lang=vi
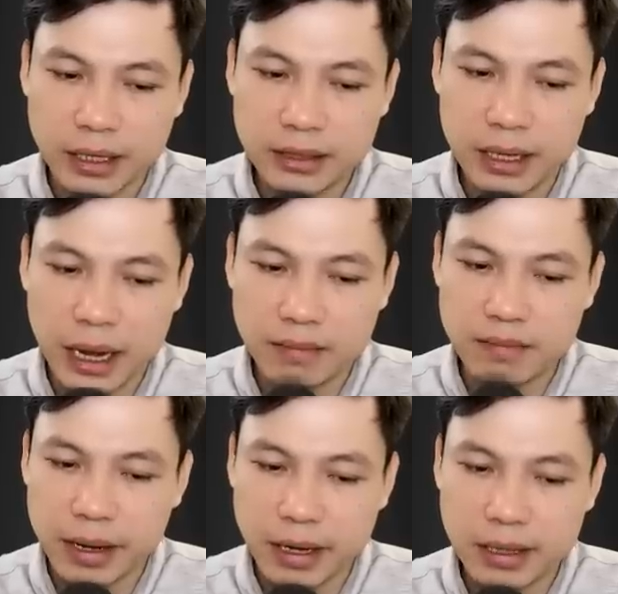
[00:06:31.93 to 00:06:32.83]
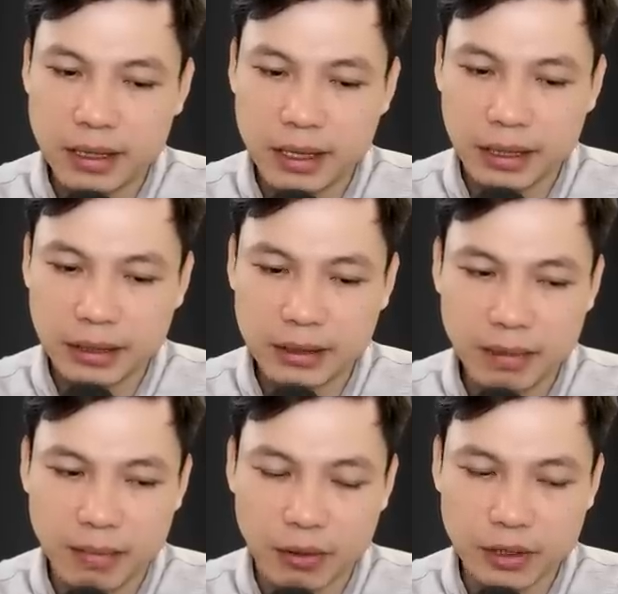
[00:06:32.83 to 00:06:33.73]
Nhìn về căn nhà này có
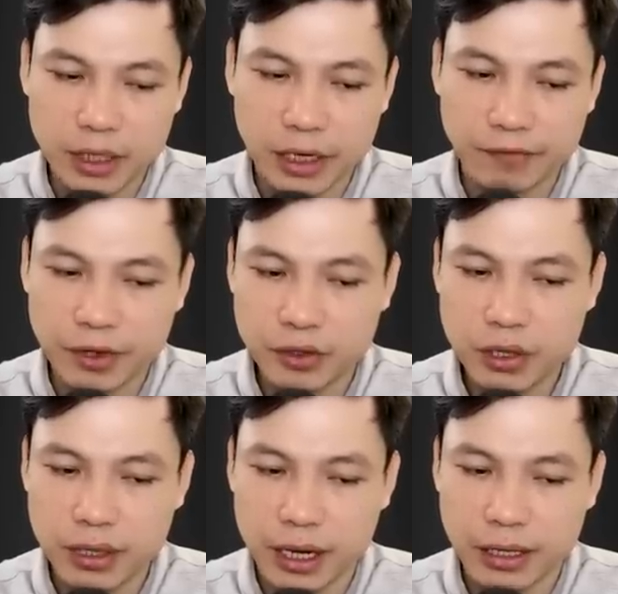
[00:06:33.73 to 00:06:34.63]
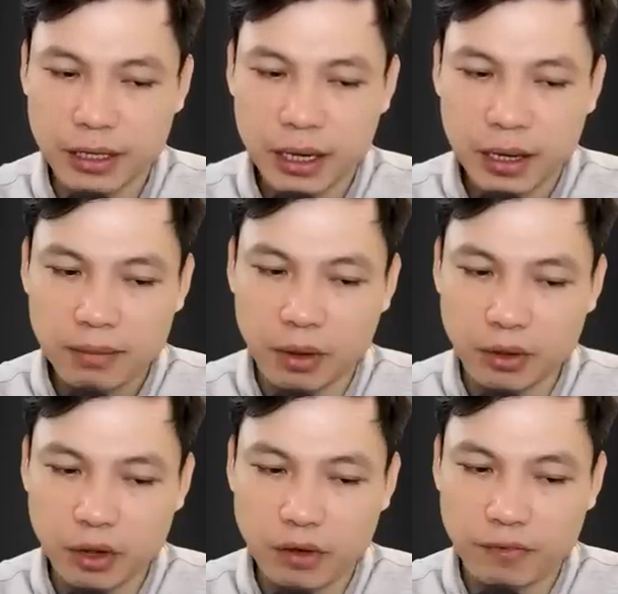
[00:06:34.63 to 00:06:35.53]
vẻ như nó muốn xông vào đây
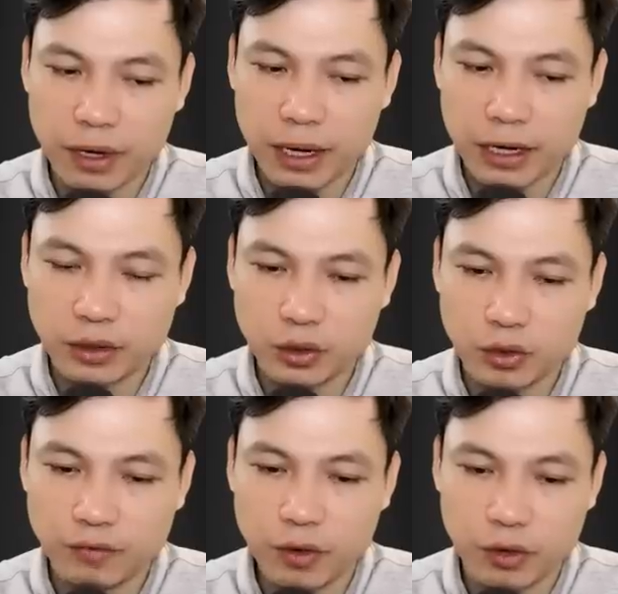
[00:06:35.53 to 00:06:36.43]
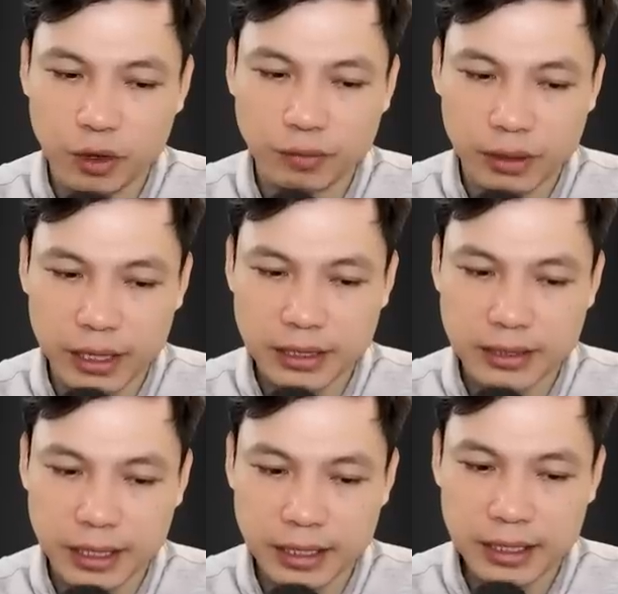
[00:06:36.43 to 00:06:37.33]
cắn xé những ai đang
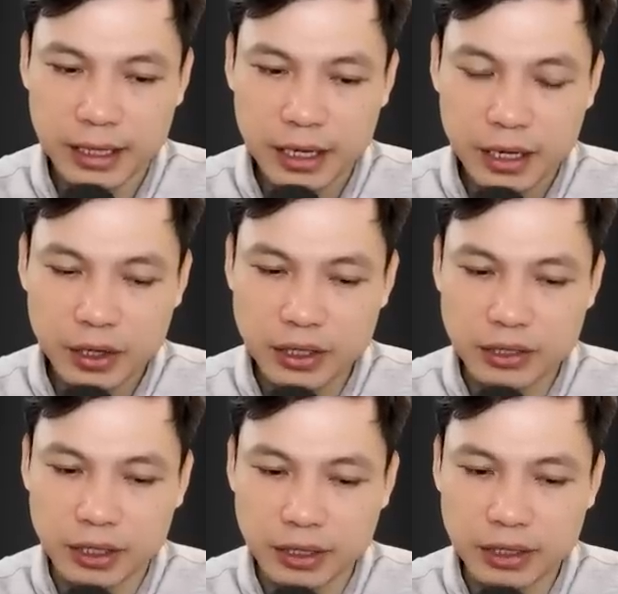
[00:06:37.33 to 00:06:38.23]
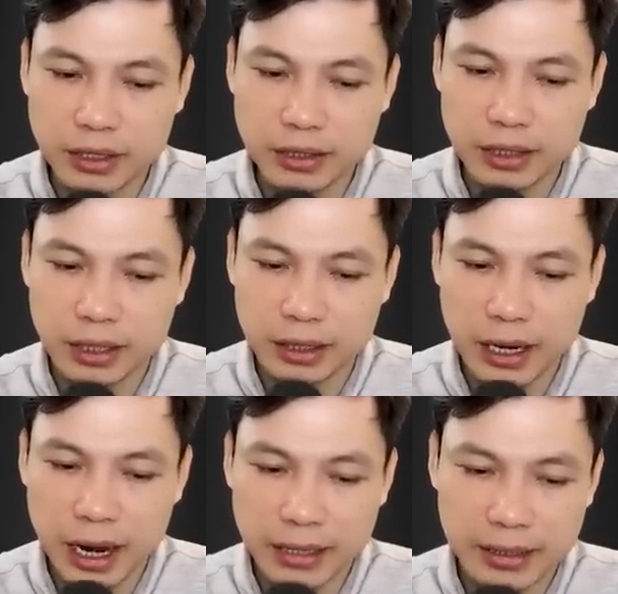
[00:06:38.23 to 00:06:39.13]
có mặt ở đây, coi họ
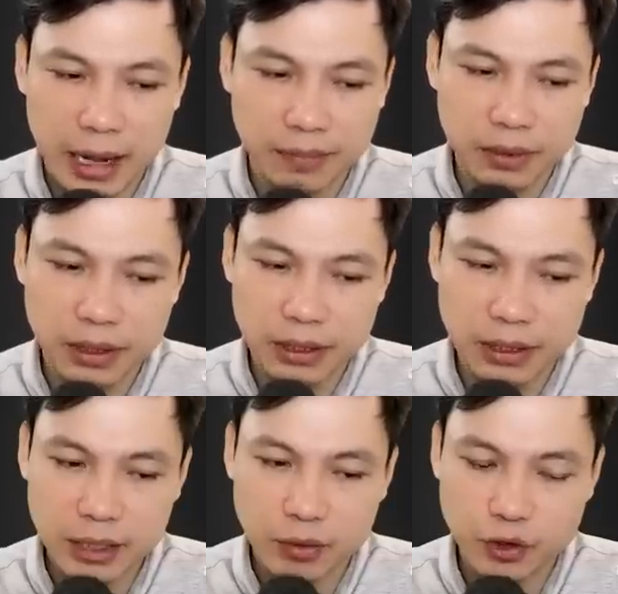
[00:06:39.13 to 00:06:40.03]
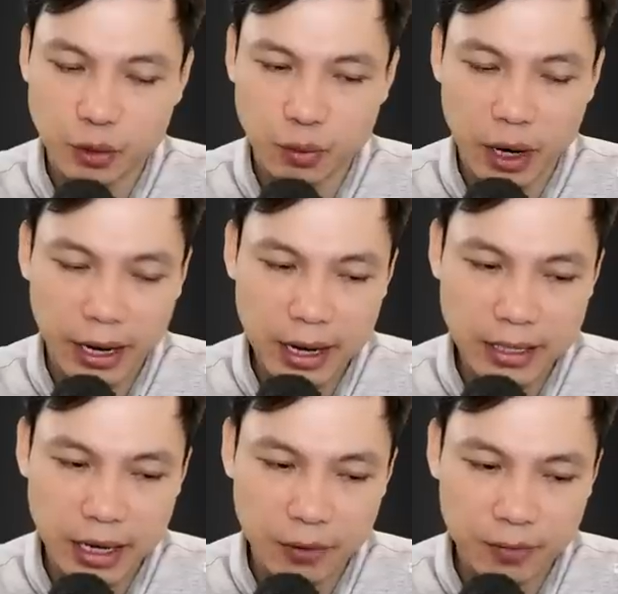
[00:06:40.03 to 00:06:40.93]
như là thức ăn, nhưng còn
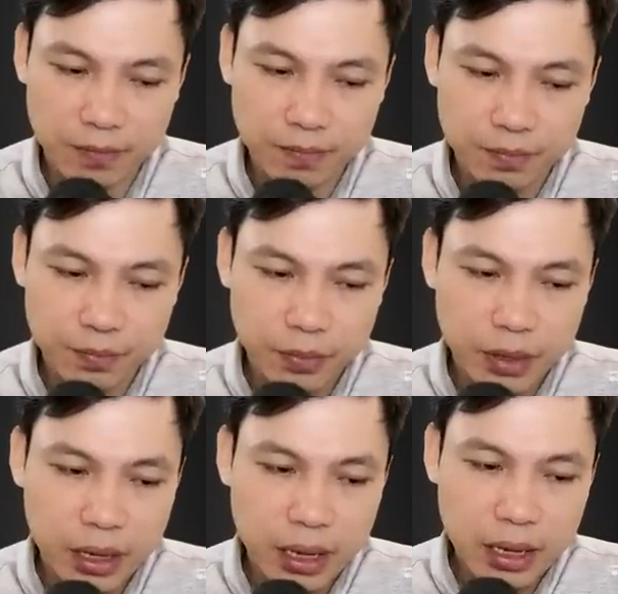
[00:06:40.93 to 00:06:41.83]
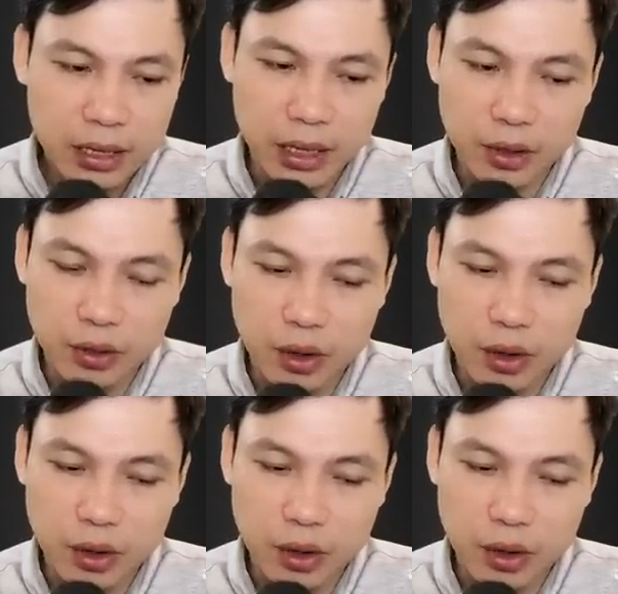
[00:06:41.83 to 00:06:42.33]
đang e ngại điều gì đó.